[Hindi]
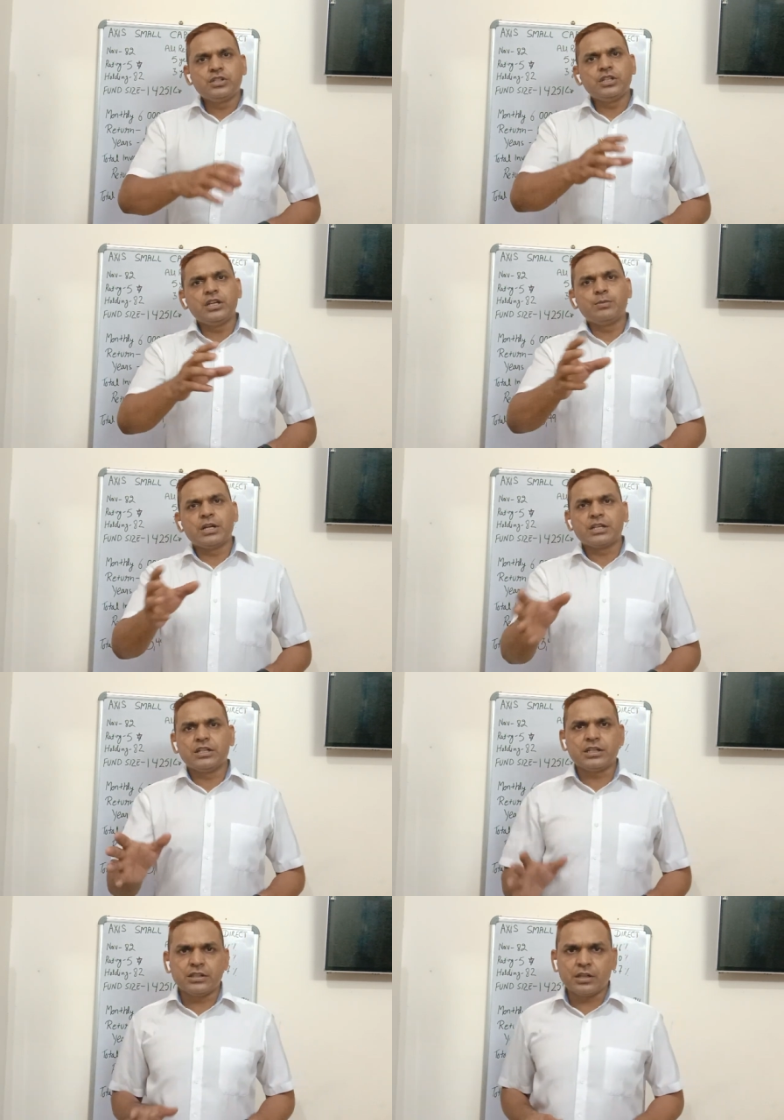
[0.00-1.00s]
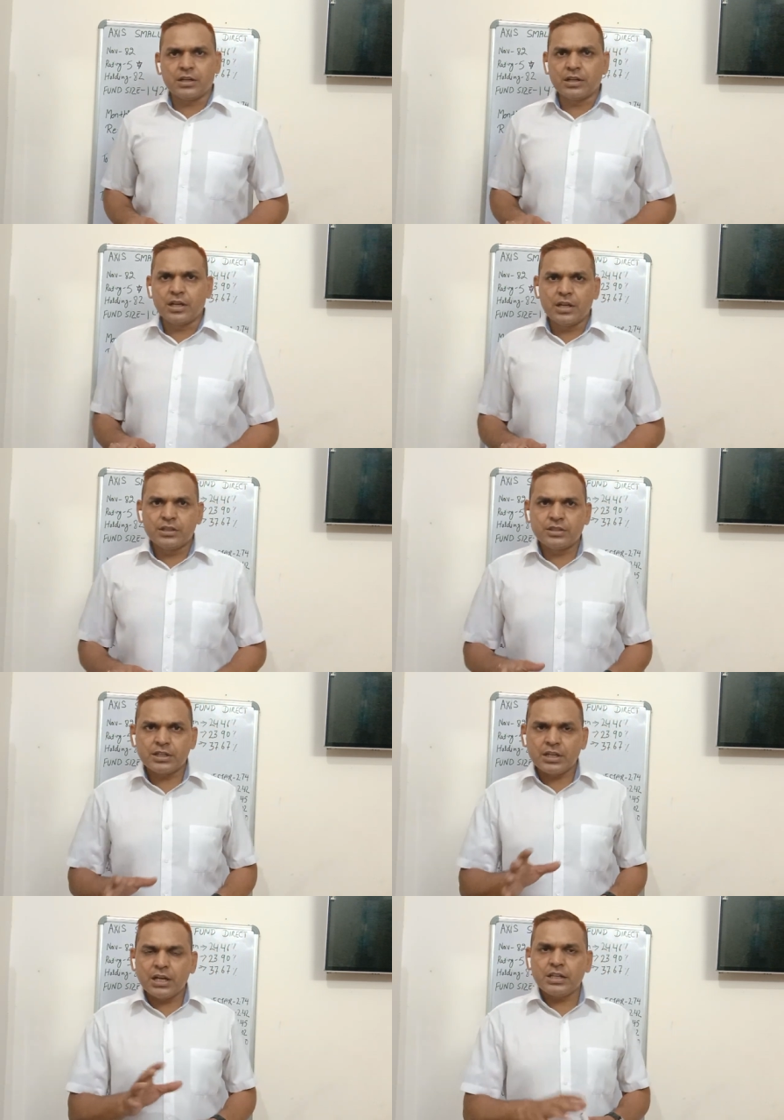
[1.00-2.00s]
शेयर मार्केट के अंदर
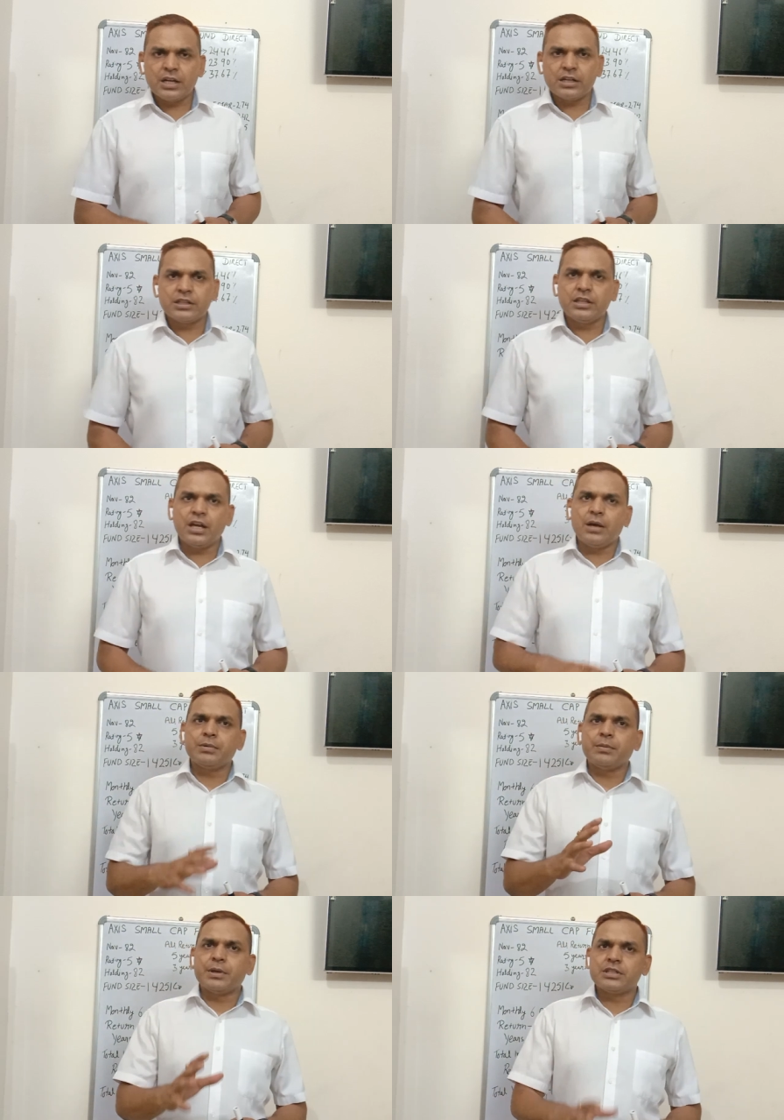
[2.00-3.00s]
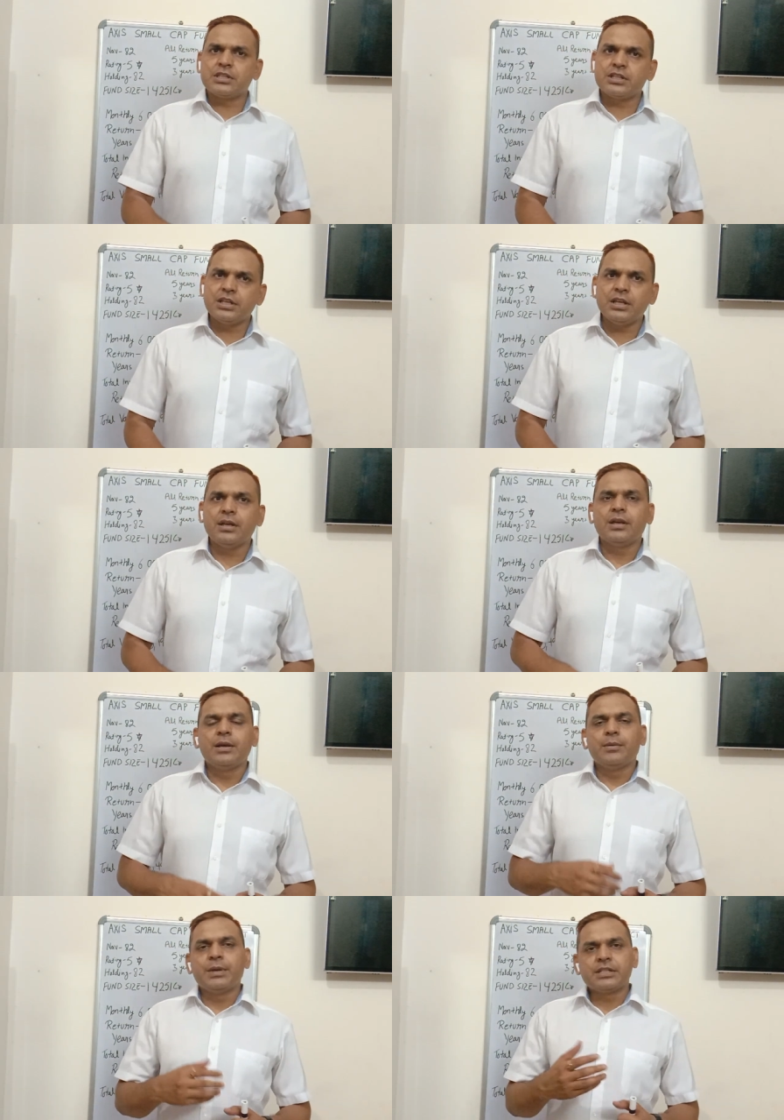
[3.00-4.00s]
सरकार क्या करती है आपके पैसे से
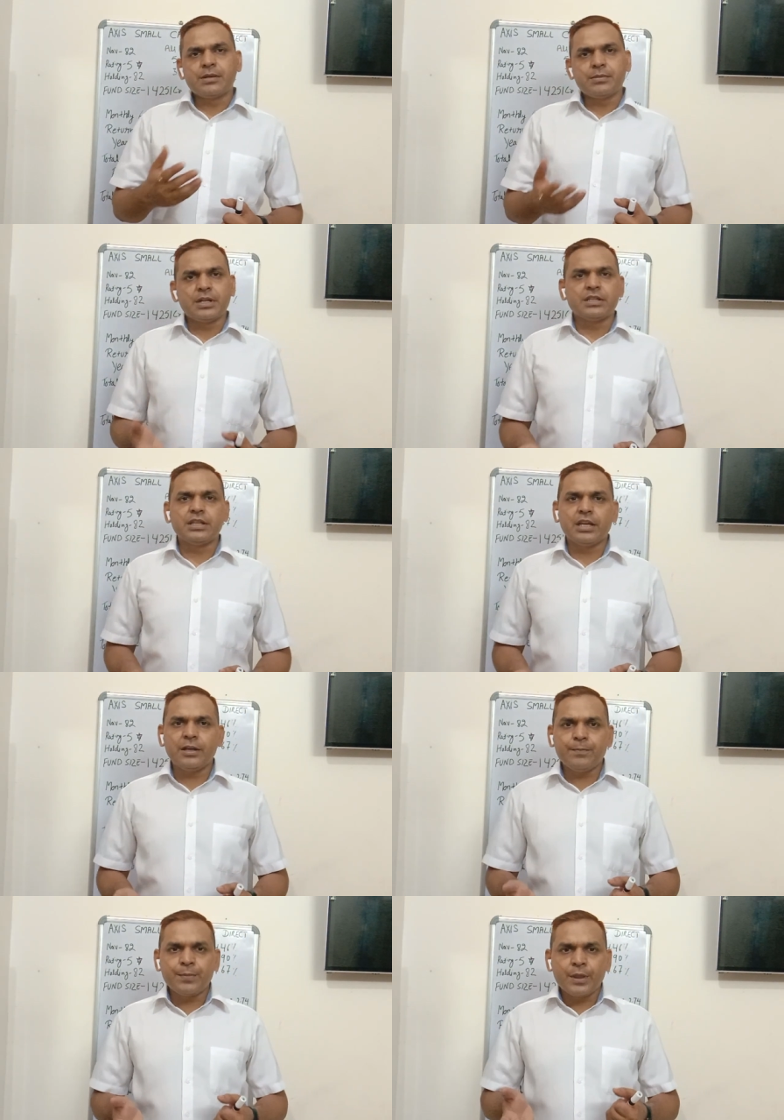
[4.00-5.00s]
पैसा बनाती है